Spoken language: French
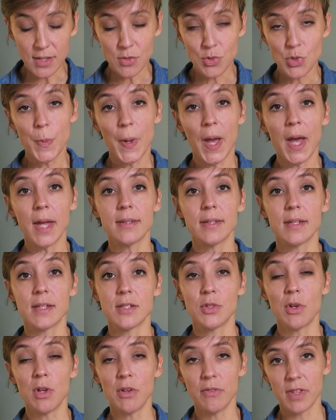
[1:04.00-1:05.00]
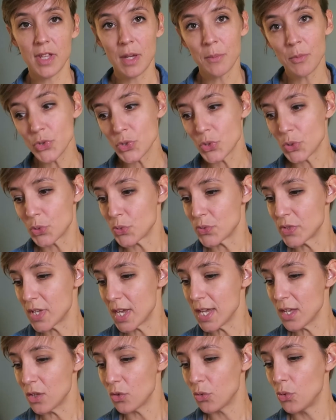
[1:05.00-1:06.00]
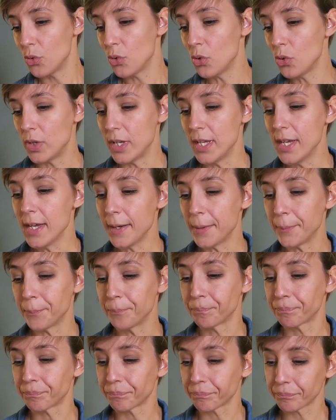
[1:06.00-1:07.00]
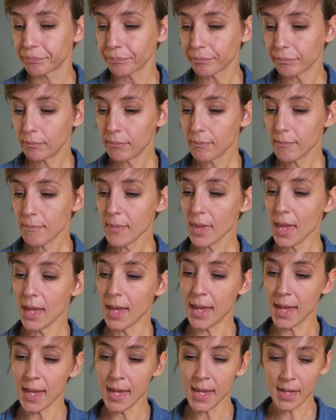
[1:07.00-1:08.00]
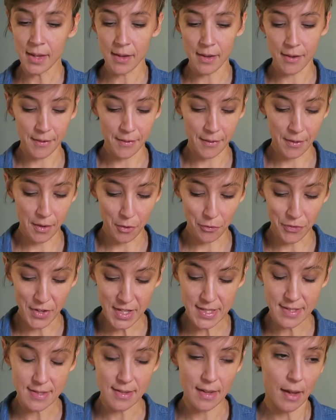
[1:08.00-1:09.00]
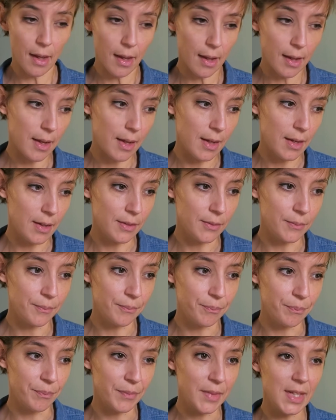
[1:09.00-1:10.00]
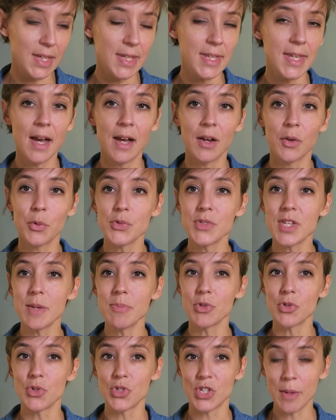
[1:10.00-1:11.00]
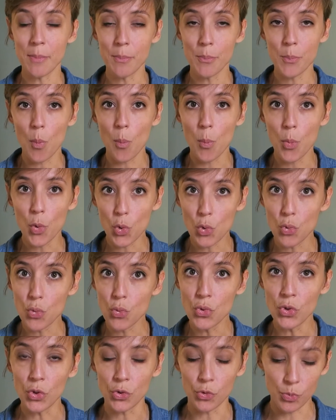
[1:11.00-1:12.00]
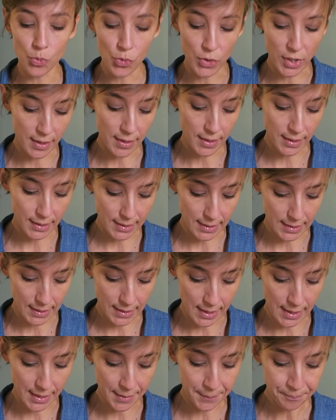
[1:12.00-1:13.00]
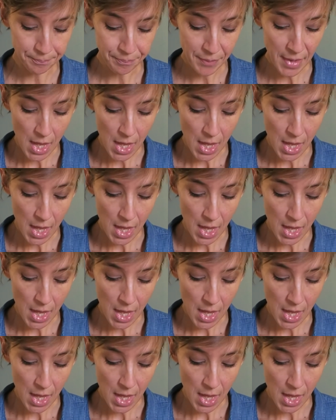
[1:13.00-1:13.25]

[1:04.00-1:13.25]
super intéressant, évidemment, je te conseille de le lire. Et euh, en fait, euh, il y a un concept que j'aime beaucoup dans ce bouquin qui est